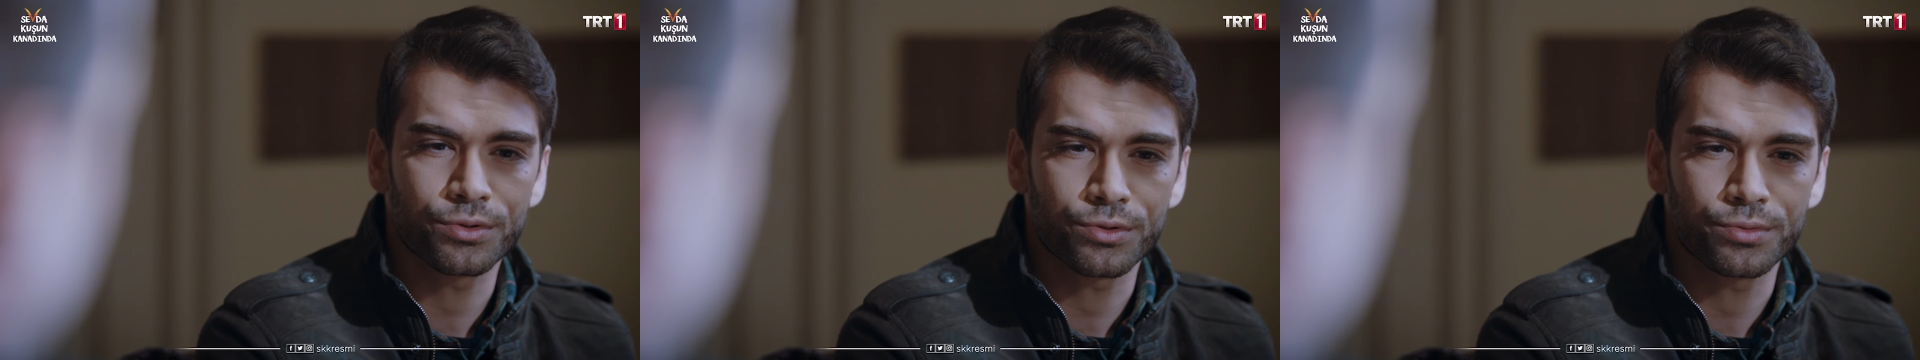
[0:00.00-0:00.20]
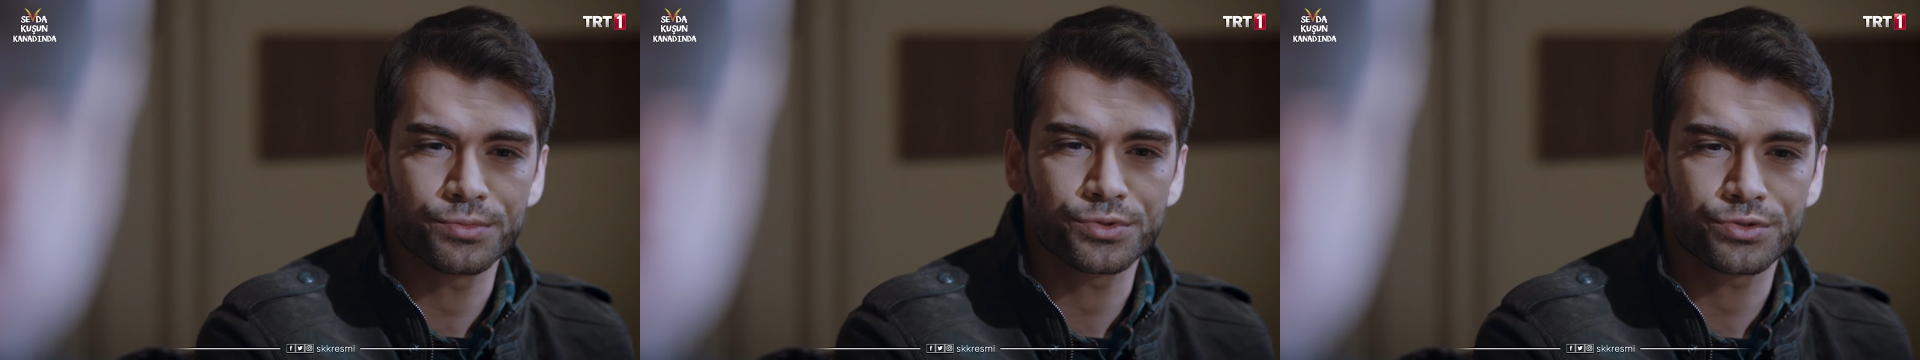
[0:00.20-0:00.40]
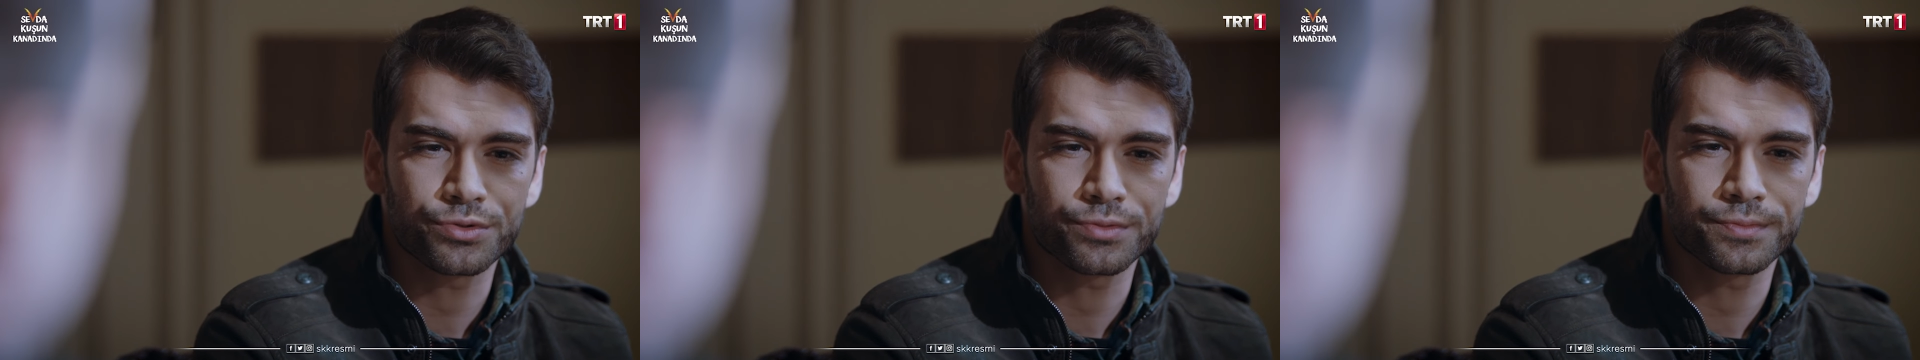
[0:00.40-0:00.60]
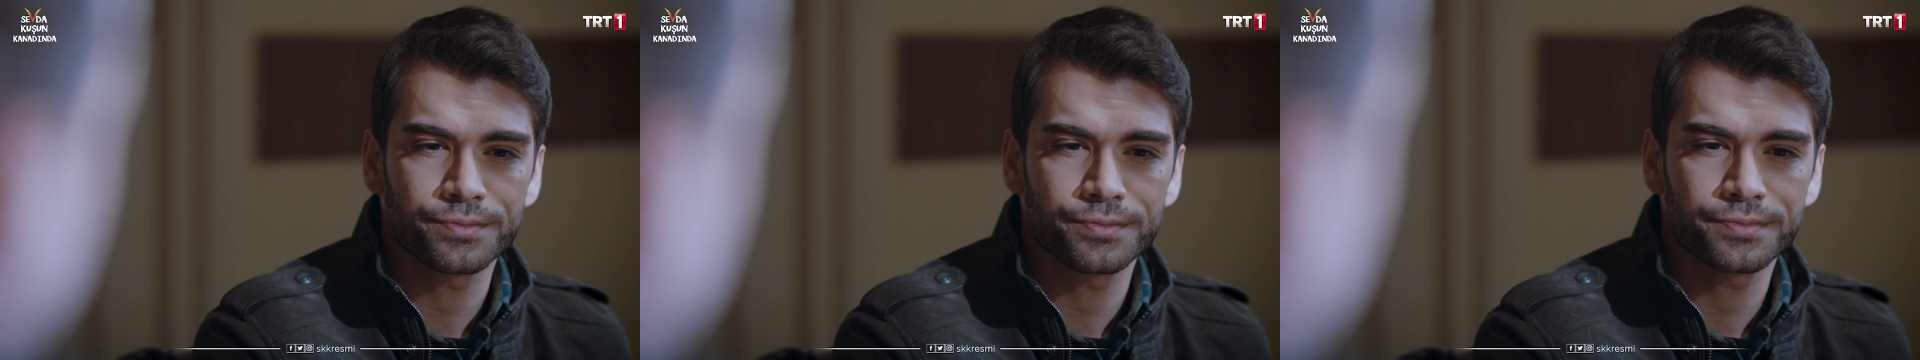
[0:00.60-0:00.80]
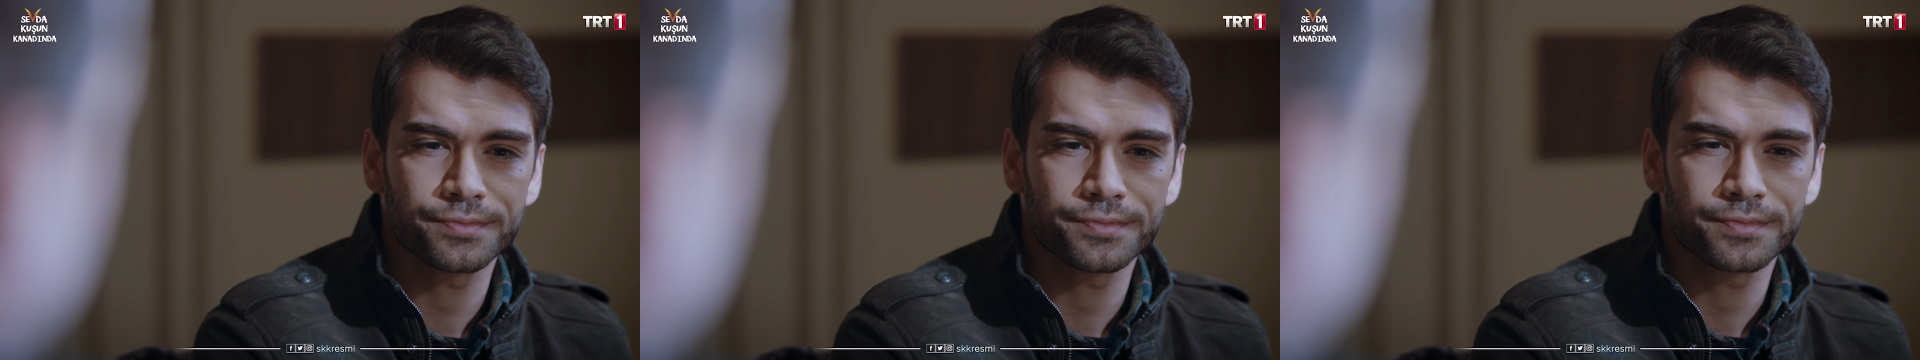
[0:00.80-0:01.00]
okumuştum.
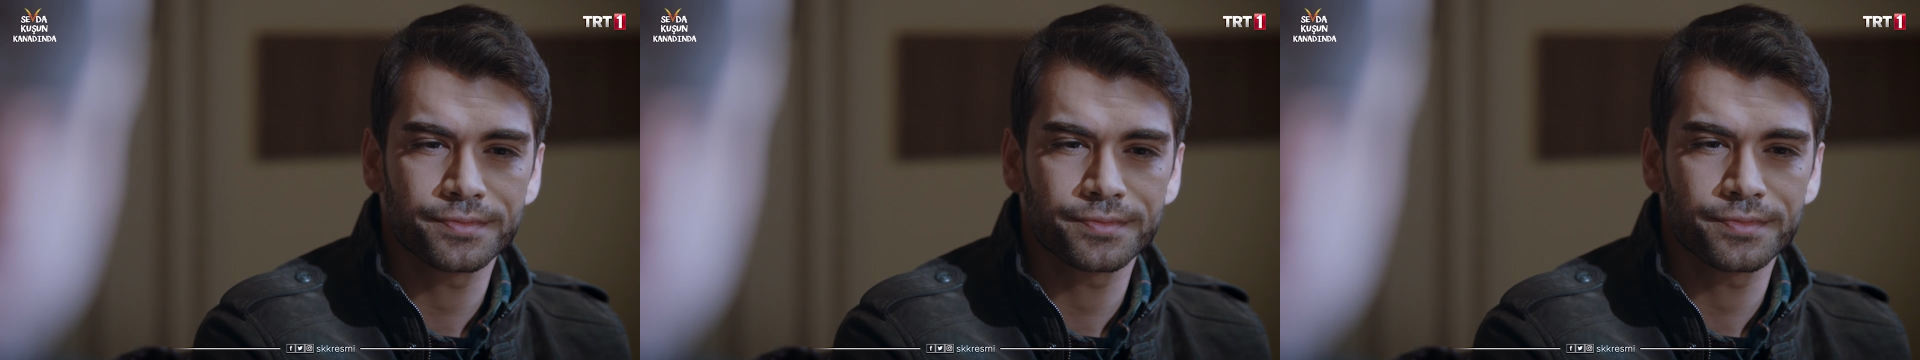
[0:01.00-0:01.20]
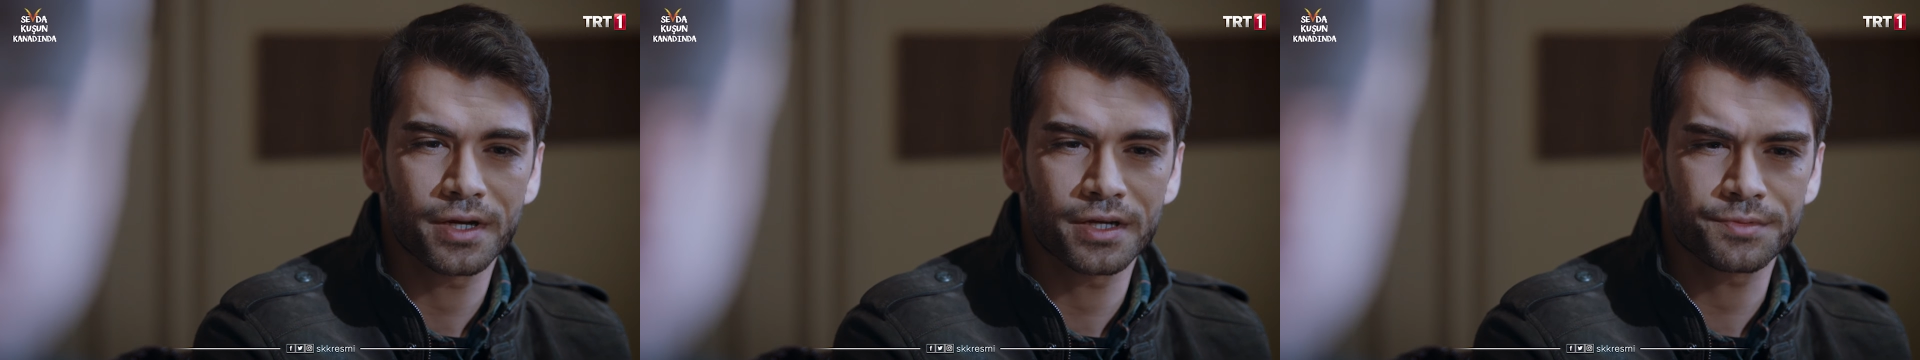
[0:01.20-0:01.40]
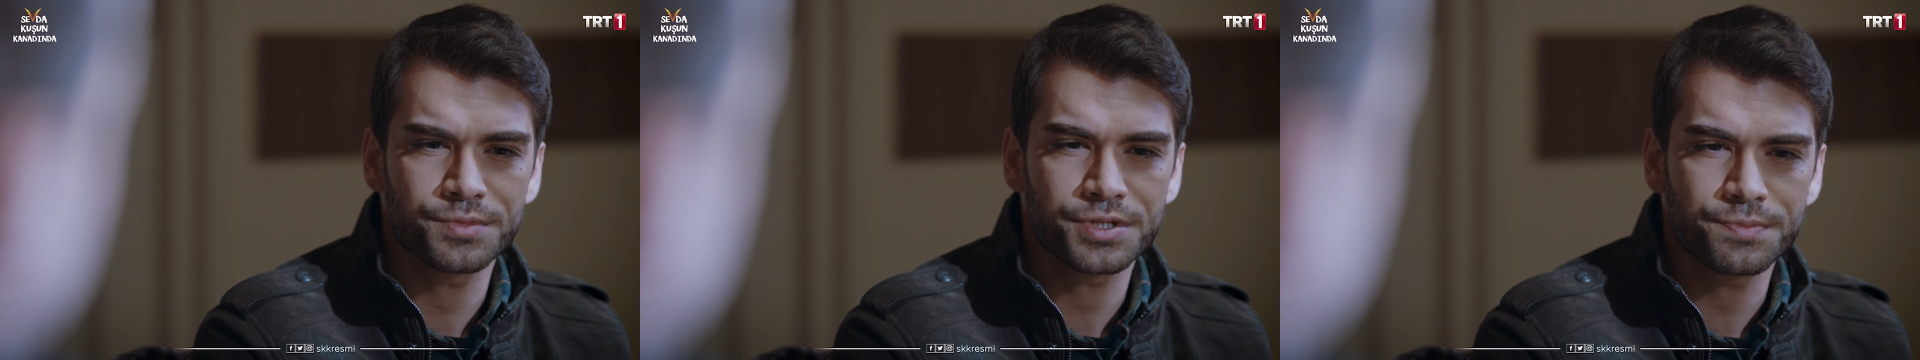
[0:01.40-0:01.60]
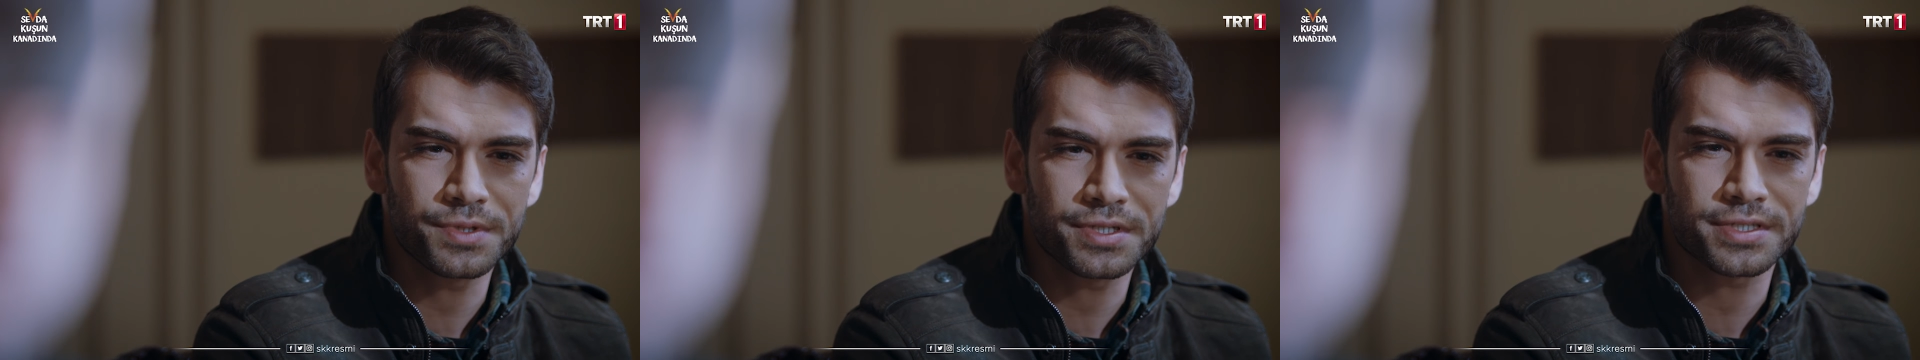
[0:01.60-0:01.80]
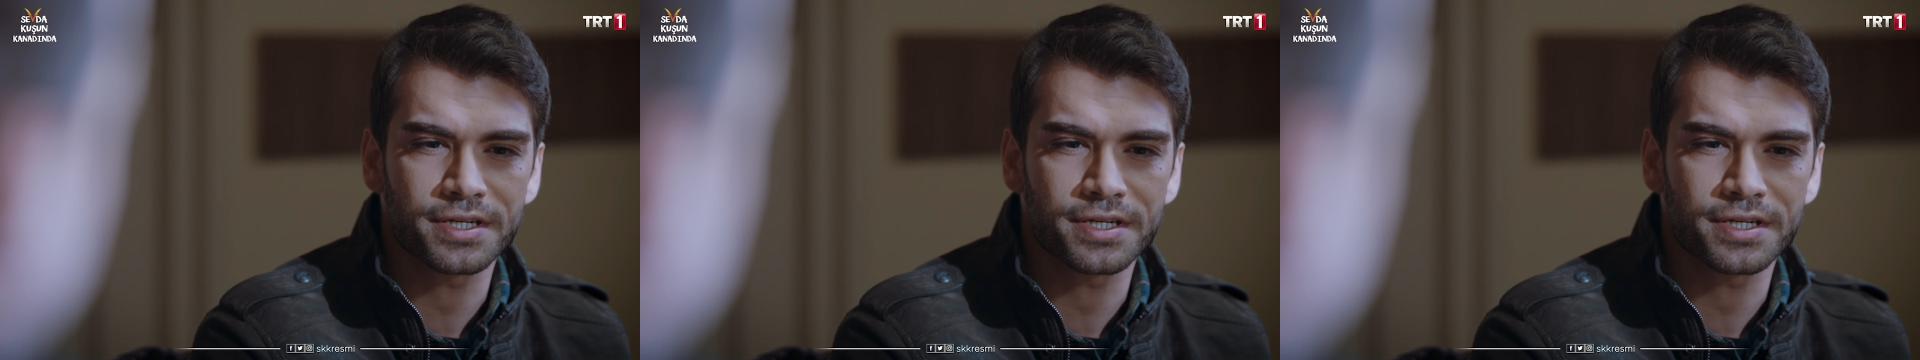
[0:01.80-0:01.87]
61